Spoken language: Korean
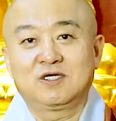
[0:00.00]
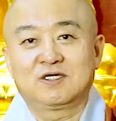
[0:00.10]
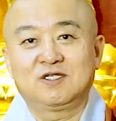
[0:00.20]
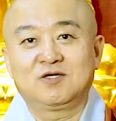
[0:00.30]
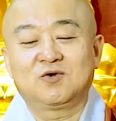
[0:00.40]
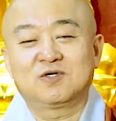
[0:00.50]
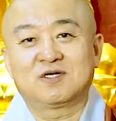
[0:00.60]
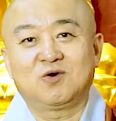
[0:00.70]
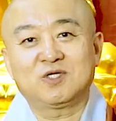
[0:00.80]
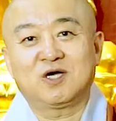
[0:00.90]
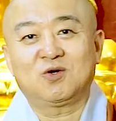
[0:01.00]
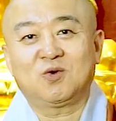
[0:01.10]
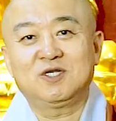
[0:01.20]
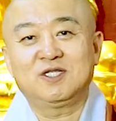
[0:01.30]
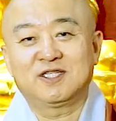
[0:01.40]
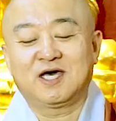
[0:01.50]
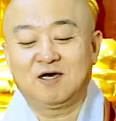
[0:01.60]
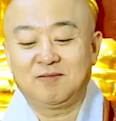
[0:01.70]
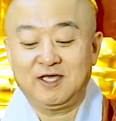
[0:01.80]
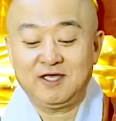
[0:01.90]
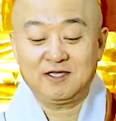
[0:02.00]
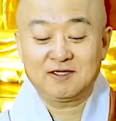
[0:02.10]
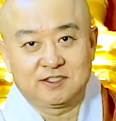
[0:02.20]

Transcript: 그리고 그 공량을 올린 다음에